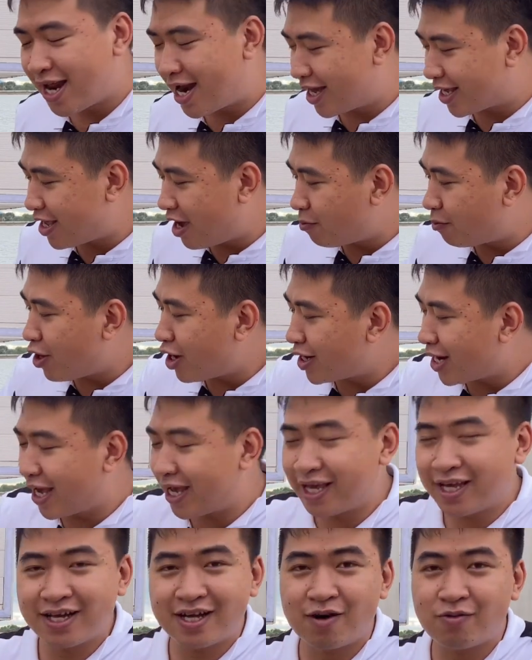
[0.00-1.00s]
Nên là dòng loa
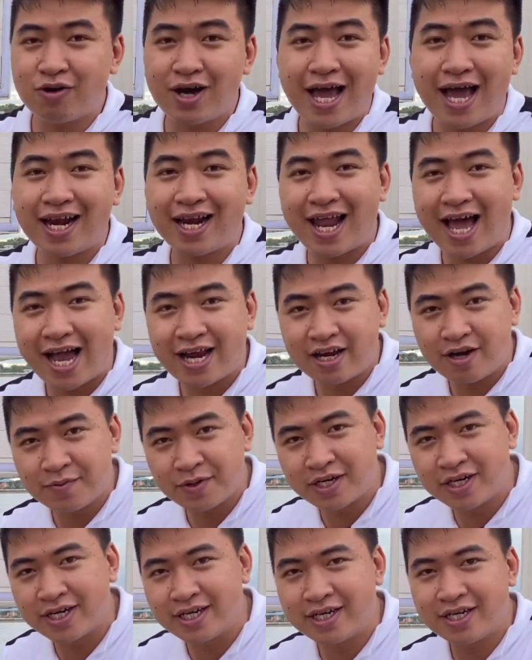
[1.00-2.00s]
này nó không có hát live đâu
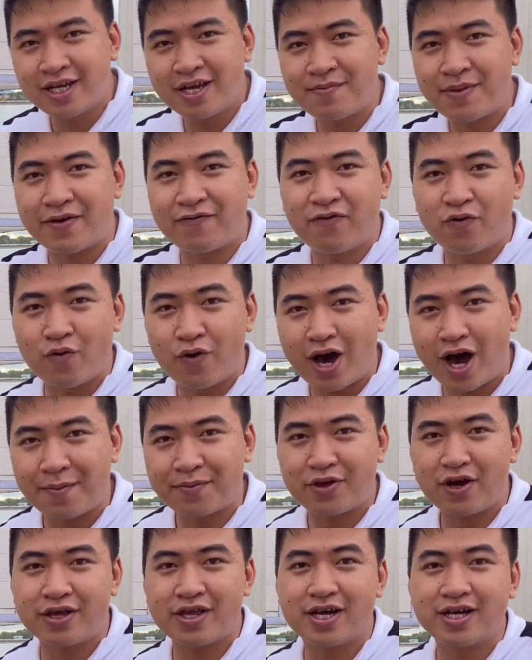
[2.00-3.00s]
mọi người, nhưng mà phù
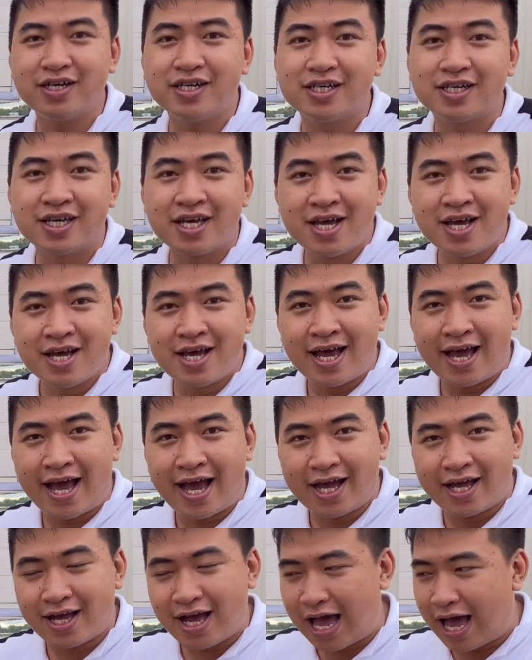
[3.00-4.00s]
hợp cho những người
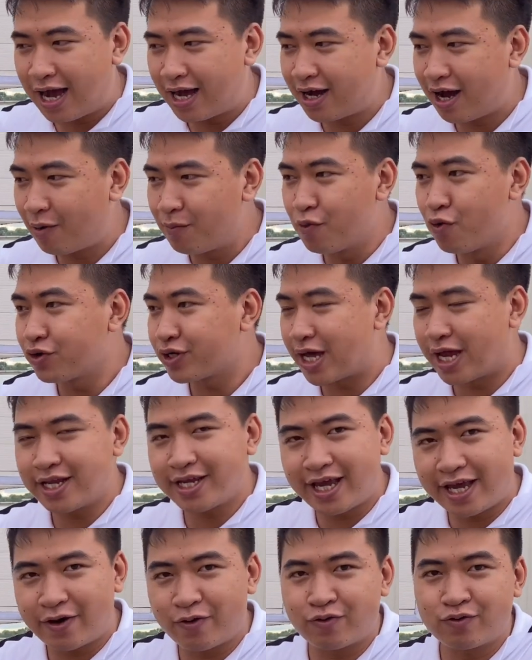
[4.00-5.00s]
À, không muốn
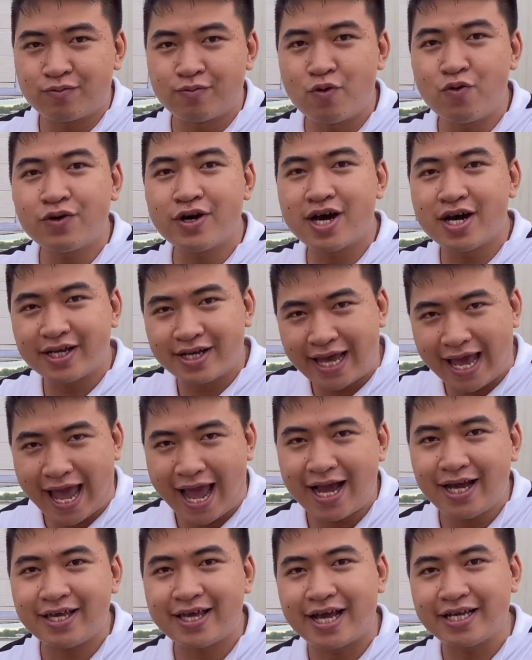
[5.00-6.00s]
chỉnh nhiều, muốn đơn
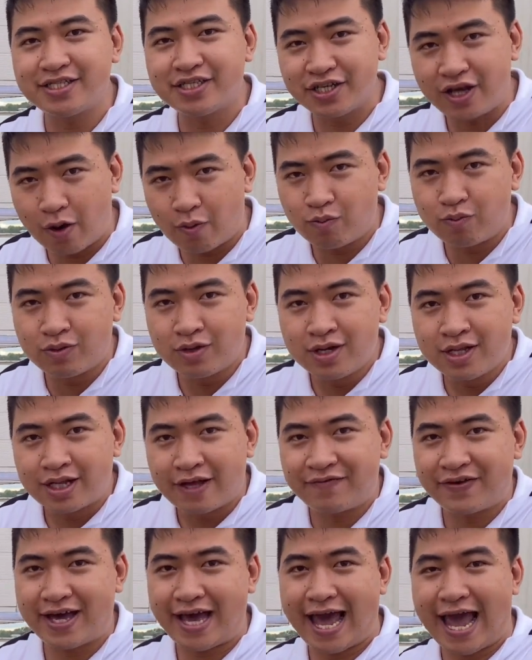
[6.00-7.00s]
giản, dễ sử dụng.
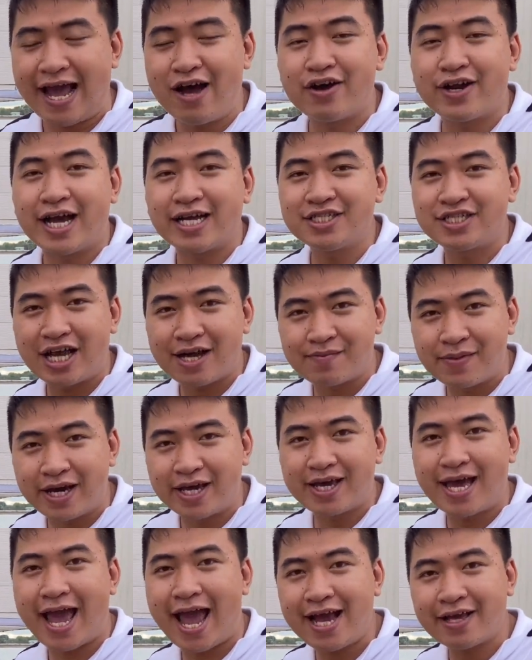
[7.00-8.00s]
Tại vì hãng họ đã trang
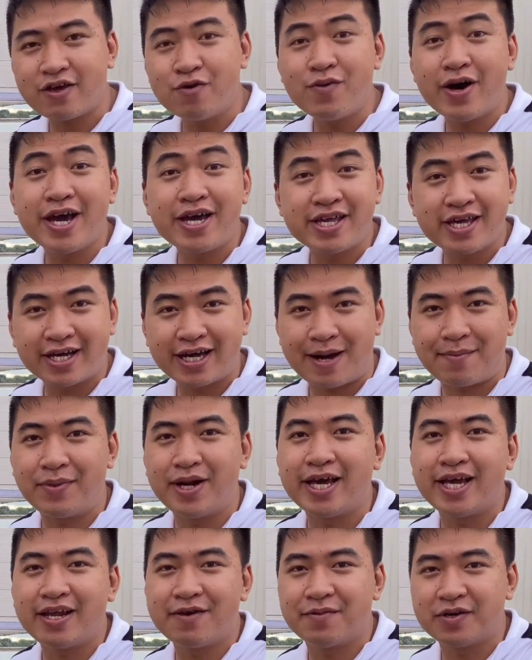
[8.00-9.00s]
bị hát giống y như cái
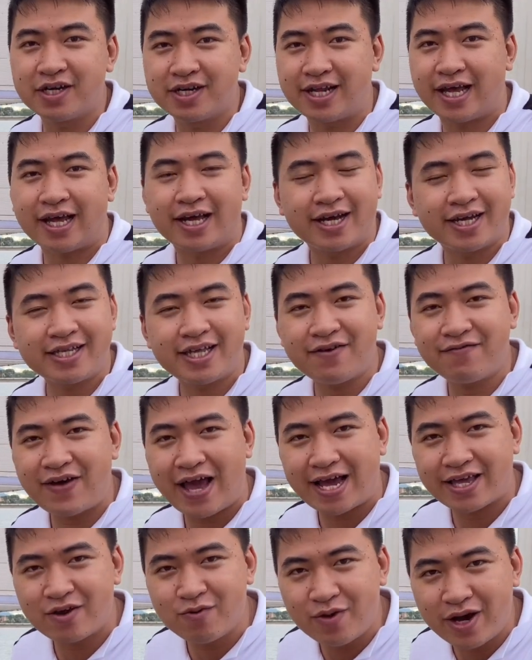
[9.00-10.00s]
âm ly rồi mọi người nha. Cái tiếng
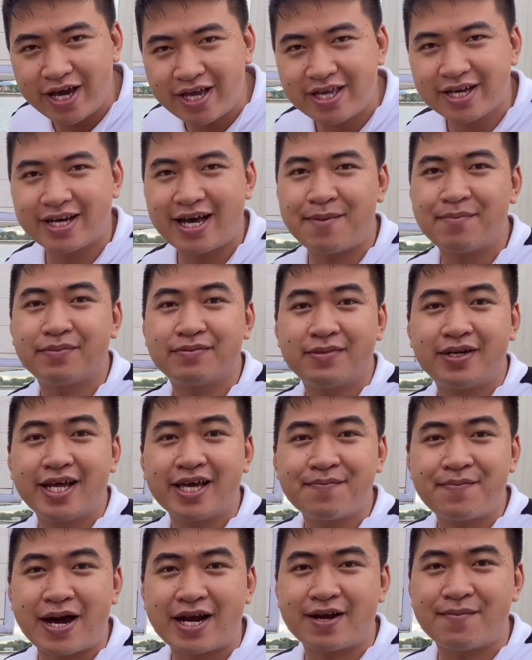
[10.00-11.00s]
vang giống y như cái âm
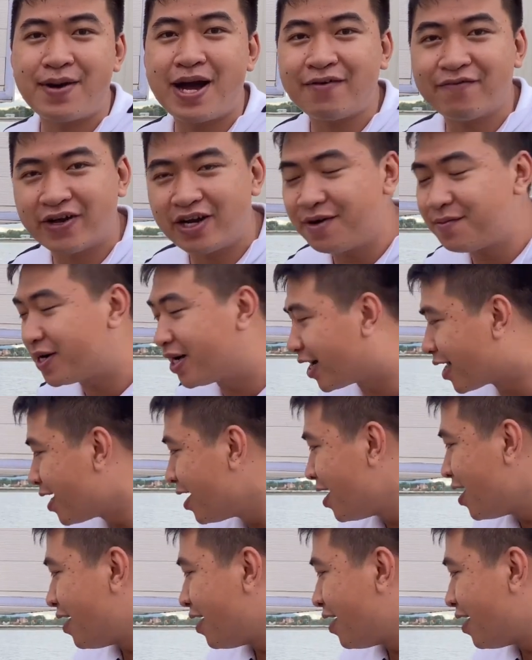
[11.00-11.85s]
ly Paramax vậy đó mọi người.